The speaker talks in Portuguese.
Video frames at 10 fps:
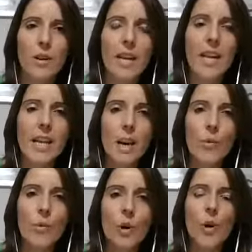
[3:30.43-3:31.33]
e
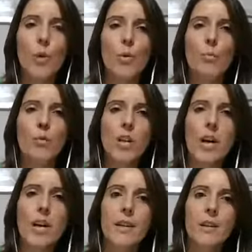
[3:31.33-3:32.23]
não
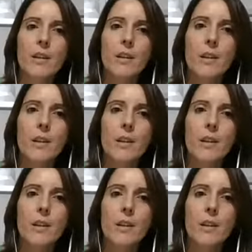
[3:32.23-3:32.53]
buscar uh,